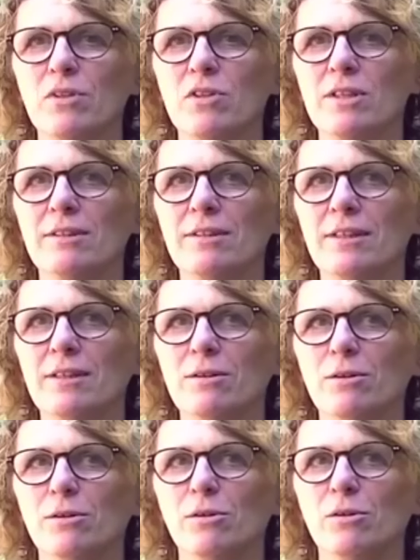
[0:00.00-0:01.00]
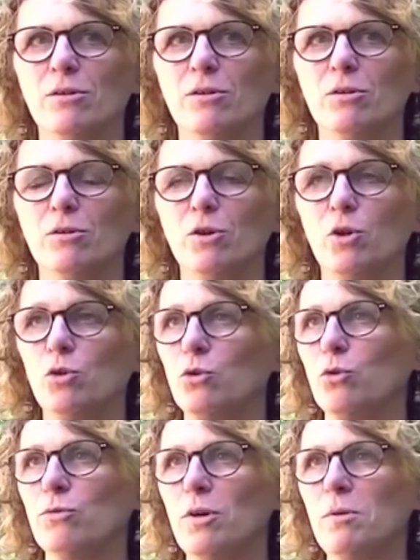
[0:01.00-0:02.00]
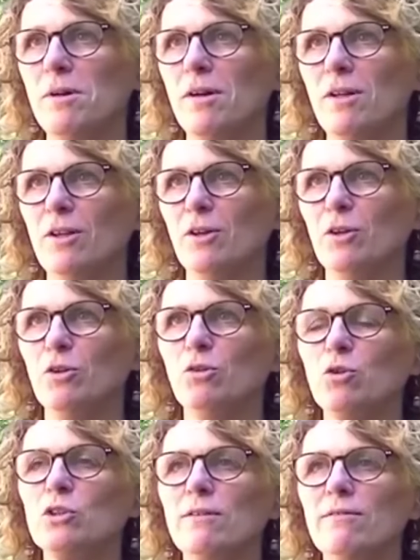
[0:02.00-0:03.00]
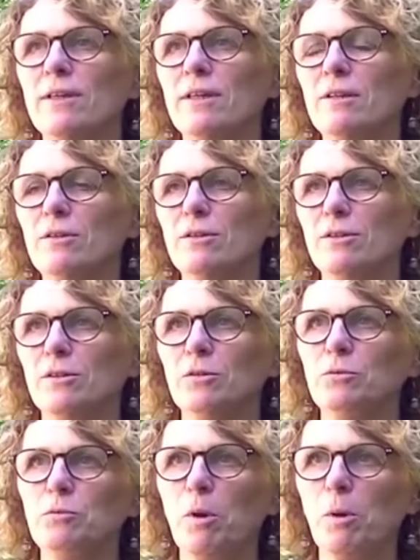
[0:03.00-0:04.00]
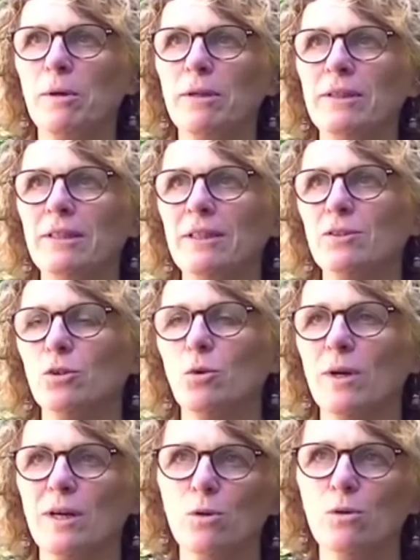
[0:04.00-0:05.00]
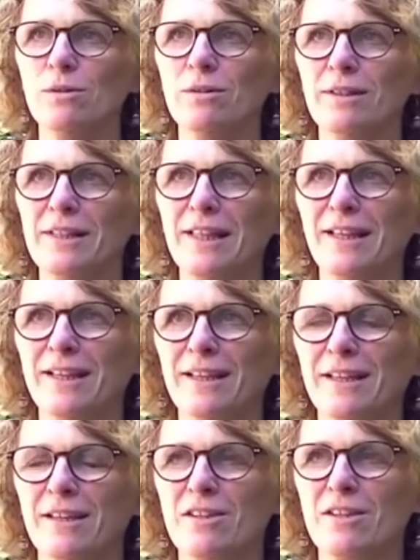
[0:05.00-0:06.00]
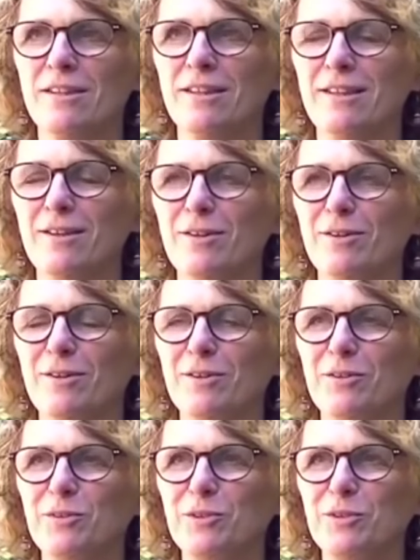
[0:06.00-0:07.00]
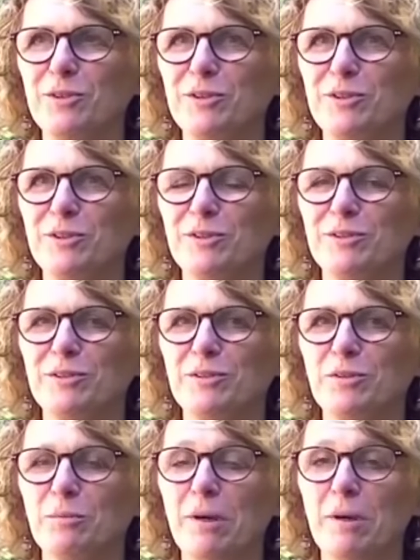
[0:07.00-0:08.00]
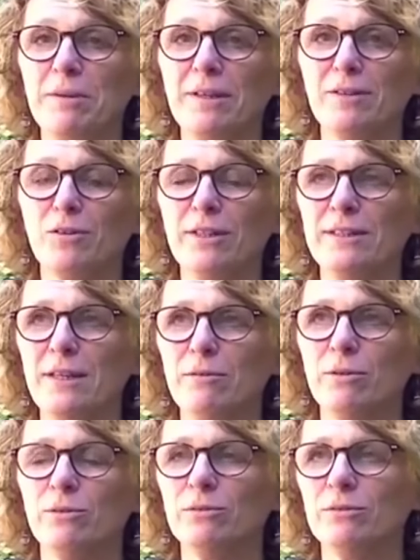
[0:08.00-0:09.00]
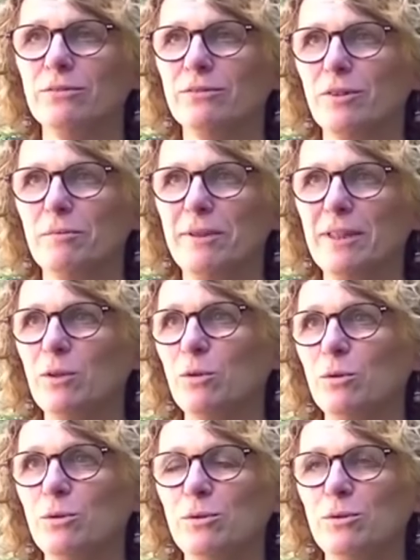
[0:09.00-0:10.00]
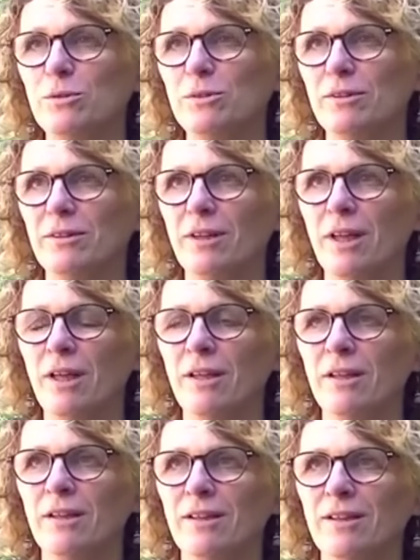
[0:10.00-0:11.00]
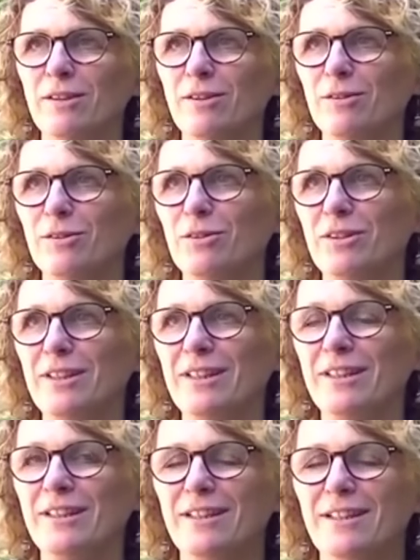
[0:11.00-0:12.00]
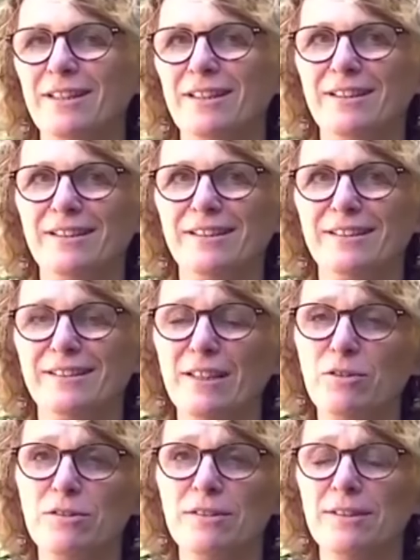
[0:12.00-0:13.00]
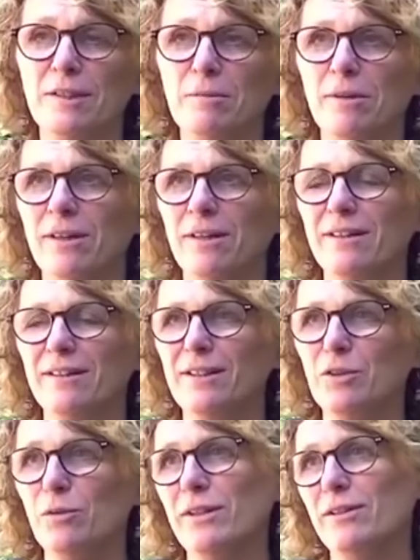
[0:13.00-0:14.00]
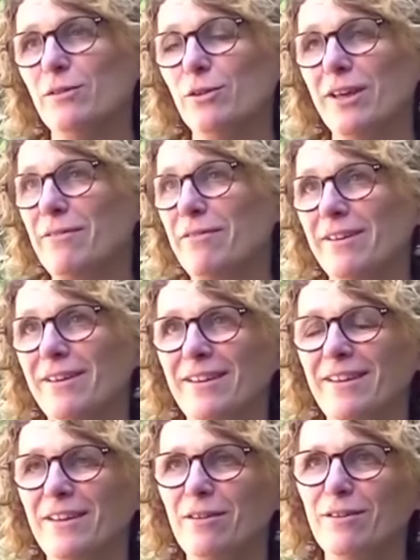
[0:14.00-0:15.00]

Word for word: J'étais euh, claustrophobe, donc j'avais euh, une peur panique des endroits clos. J'étais euh, donc pas bien dans les avions, dans le métro dans les salles de cinéma, les toilettes de café,